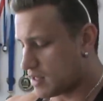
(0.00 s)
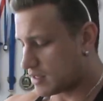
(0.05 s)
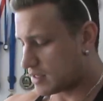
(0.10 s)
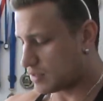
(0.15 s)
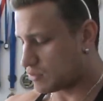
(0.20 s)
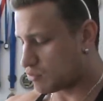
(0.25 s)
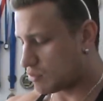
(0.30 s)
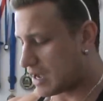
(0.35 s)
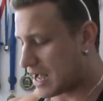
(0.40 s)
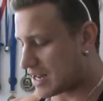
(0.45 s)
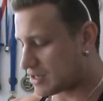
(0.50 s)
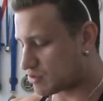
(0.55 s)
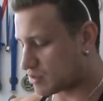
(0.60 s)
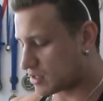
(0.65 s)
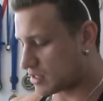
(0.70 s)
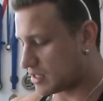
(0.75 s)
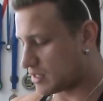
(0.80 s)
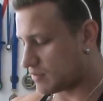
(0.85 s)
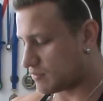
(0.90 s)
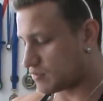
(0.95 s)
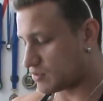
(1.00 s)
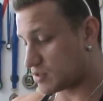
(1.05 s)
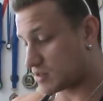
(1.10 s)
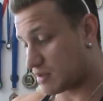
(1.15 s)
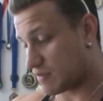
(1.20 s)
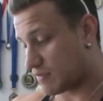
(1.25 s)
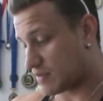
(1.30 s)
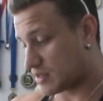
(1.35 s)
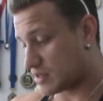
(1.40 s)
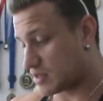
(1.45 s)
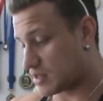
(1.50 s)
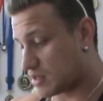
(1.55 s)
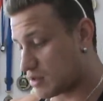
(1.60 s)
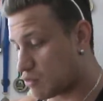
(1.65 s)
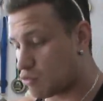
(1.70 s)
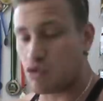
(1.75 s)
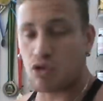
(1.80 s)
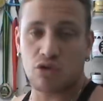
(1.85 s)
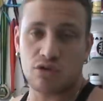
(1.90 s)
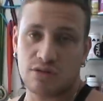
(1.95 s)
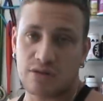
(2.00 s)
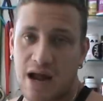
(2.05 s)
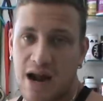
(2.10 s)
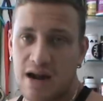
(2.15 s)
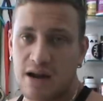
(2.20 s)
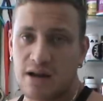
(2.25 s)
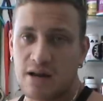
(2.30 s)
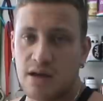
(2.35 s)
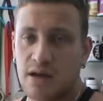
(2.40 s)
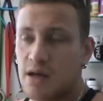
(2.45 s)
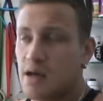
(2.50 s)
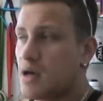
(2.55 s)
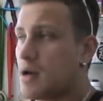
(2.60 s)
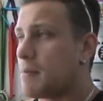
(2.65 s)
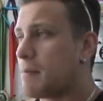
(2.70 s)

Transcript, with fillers: Que no caso aqui você está falando de não contar,